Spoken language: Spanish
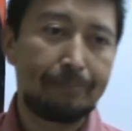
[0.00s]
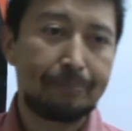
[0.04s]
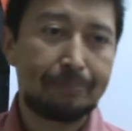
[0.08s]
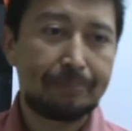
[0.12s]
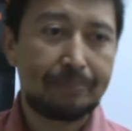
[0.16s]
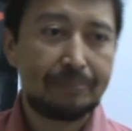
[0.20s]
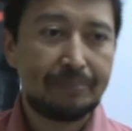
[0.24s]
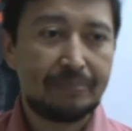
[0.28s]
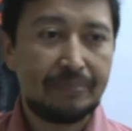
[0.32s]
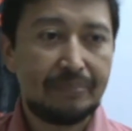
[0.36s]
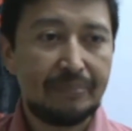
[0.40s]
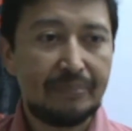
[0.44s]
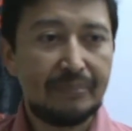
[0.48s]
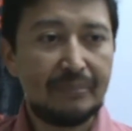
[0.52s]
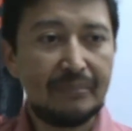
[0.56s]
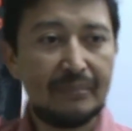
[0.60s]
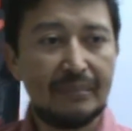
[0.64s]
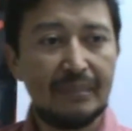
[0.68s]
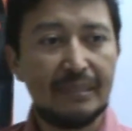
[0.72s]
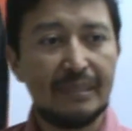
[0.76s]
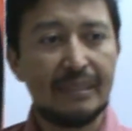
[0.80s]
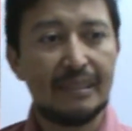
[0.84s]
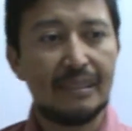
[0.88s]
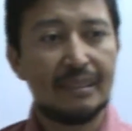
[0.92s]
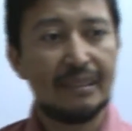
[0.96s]
Creo que
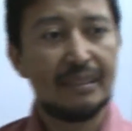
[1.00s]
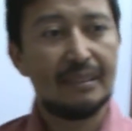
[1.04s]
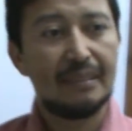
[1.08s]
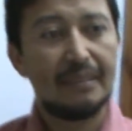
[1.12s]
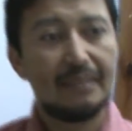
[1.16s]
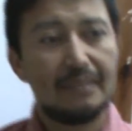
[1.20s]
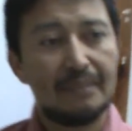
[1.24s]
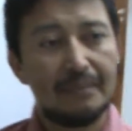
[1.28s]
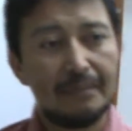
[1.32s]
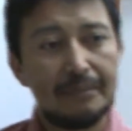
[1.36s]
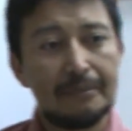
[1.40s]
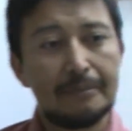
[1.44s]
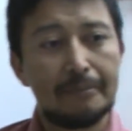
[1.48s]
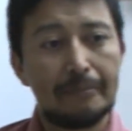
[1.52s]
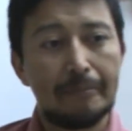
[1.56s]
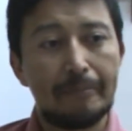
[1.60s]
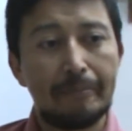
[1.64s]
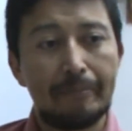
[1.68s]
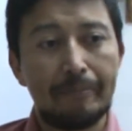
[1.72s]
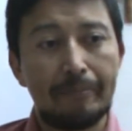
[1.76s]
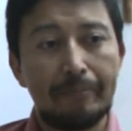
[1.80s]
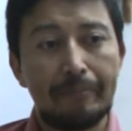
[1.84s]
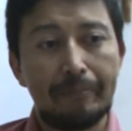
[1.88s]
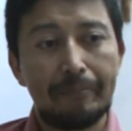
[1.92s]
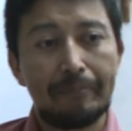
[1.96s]
usted, cree usted que
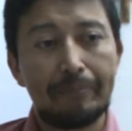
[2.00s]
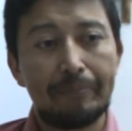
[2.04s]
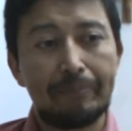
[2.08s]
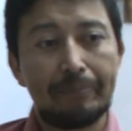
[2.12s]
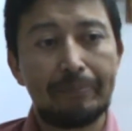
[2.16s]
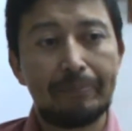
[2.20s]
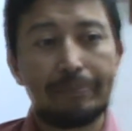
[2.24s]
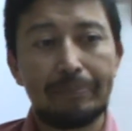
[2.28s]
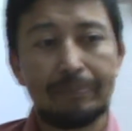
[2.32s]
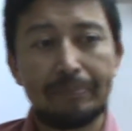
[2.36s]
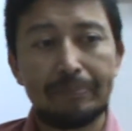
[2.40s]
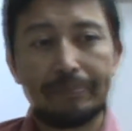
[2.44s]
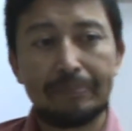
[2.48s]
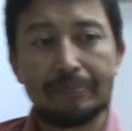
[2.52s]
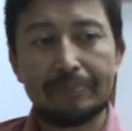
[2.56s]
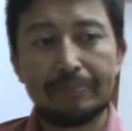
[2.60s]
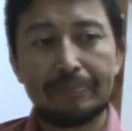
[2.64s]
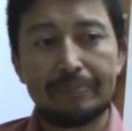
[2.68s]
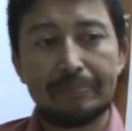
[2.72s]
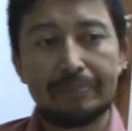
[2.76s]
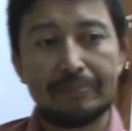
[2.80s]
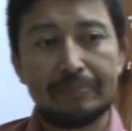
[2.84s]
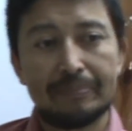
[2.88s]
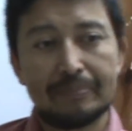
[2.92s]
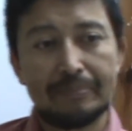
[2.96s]
estos temas
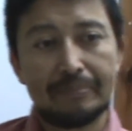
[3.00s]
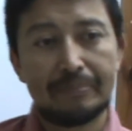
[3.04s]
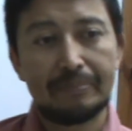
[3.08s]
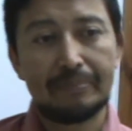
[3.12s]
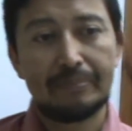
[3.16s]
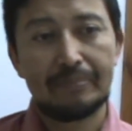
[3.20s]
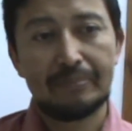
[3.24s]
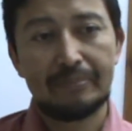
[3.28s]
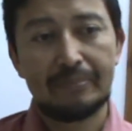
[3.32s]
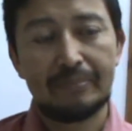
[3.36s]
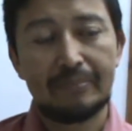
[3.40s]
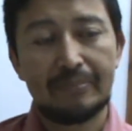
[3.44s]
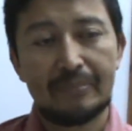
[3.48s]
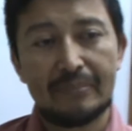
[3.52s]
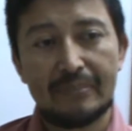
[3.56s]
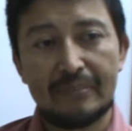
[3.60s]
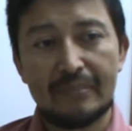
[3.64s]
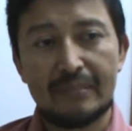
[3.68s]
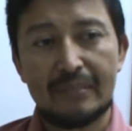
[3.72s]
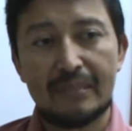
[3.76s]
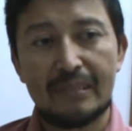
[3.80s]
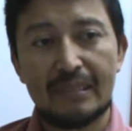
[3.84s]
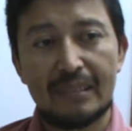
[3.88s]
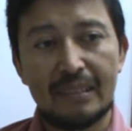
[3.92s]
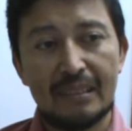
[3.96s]
han eh, sido de
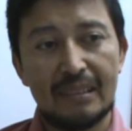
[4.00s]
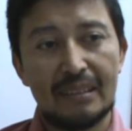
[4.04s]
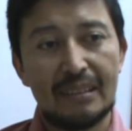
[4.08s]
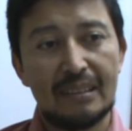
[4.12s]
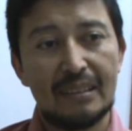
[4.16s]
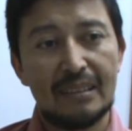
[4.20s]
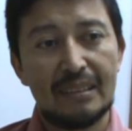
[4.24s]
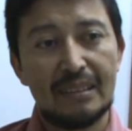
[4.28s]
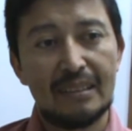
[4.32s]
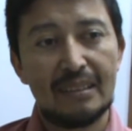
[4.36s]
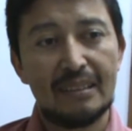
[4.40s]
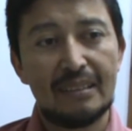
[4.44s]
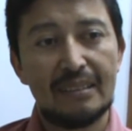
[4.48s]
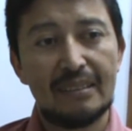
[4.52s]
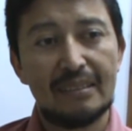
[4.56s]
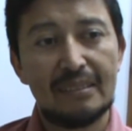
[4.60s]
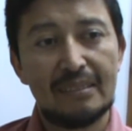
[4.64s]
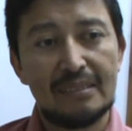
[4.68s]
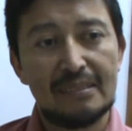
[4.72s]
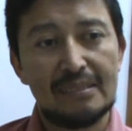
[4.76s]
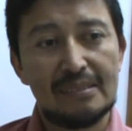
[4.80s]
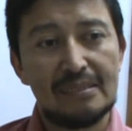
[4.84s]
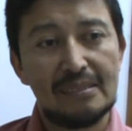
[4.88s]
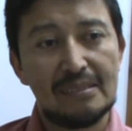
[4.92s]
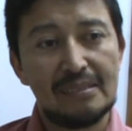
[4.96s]
alguna
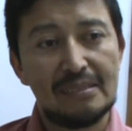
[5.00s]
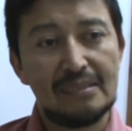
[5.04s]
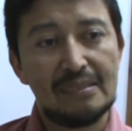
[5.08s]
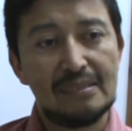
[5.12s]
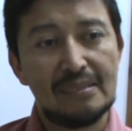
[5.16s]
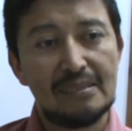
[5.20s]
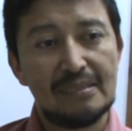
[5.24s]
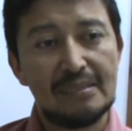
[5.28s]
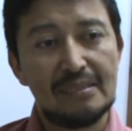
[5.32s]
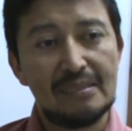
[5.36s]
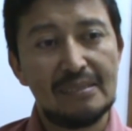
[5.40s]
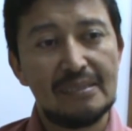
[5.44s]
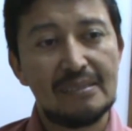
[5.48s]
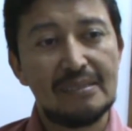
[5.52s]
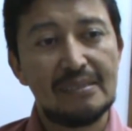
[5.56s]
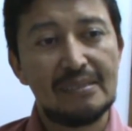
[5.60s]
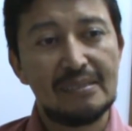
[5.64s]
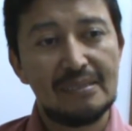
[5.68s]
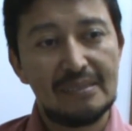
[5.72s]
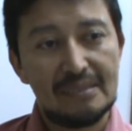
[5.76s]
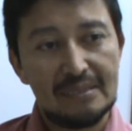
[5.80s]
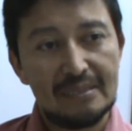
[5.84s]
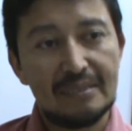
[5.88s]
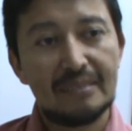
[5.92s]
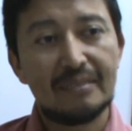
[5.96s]
manera eh,
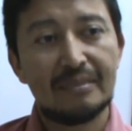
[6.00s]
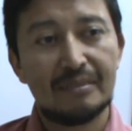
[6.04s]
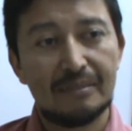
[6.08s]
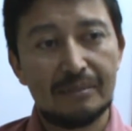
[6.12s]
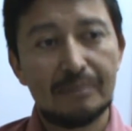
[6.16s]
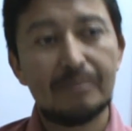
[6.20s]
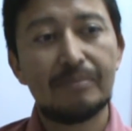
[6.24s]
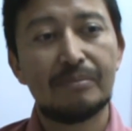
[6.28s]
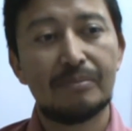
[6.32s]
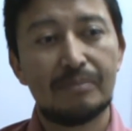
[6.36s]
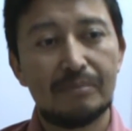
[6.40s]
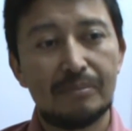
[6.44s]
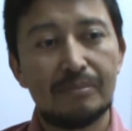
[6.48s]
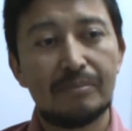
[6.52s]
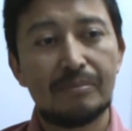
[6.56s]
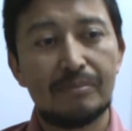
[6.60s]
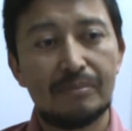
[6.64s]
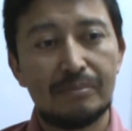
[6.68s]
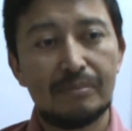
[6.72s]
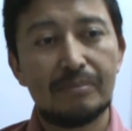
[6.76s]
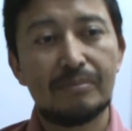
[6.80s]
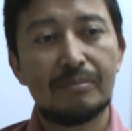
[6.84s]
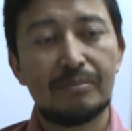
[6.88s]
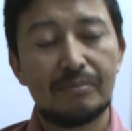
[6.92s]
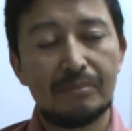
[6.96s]
ocultadas hasta cierto
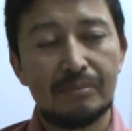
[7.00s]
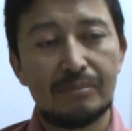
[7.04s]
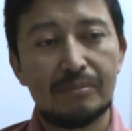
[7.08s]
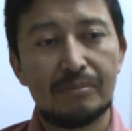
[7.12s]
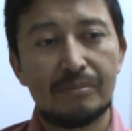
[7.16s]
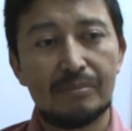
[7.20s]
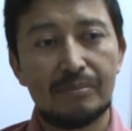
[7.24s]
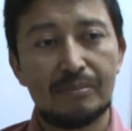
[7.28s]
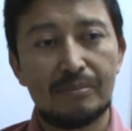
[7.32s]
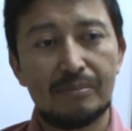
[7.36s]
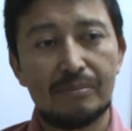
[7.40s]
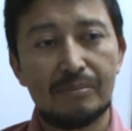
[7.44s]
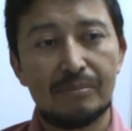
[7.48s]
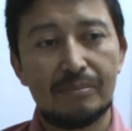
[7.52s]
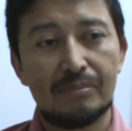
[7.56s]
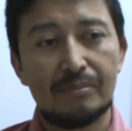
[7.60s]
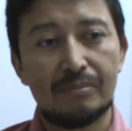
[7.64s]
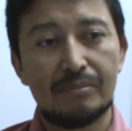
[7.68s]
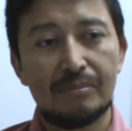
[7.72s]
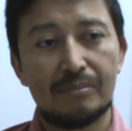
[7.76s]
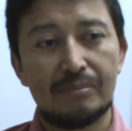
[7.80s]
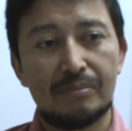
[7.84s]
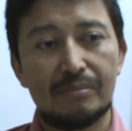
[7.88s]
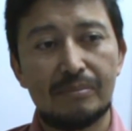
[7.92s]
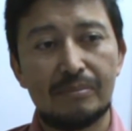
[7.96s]
punto a
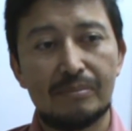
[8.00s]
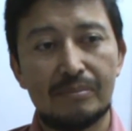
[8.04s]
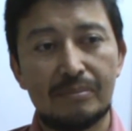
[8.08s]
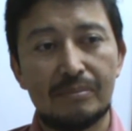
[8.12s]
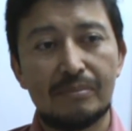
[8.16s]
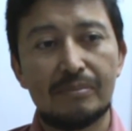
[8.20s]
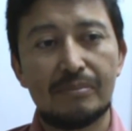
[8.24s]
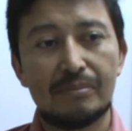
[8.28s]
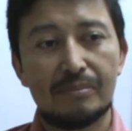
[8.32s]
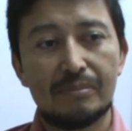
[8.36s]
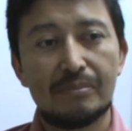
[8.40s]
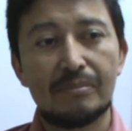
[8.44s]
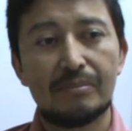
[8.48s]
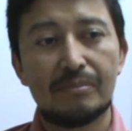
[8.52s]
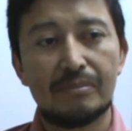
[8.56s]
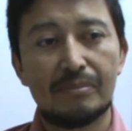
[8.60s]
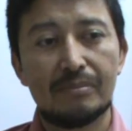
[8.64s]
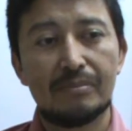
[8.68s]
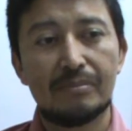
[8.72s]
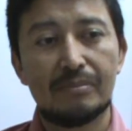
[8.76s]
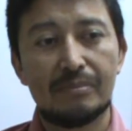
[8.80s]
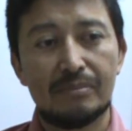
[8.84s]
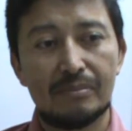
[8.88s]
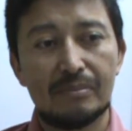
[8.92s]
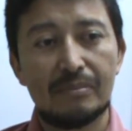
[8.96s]
la sociedad ah.
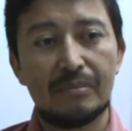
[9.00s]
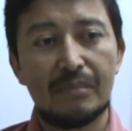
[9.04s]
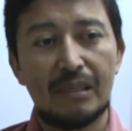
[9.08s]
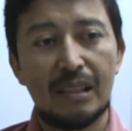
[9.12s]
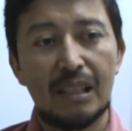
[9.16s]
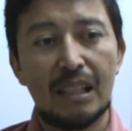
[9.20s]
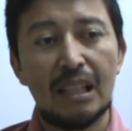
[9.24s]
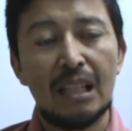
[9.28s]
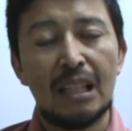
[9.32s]
guatemalteca.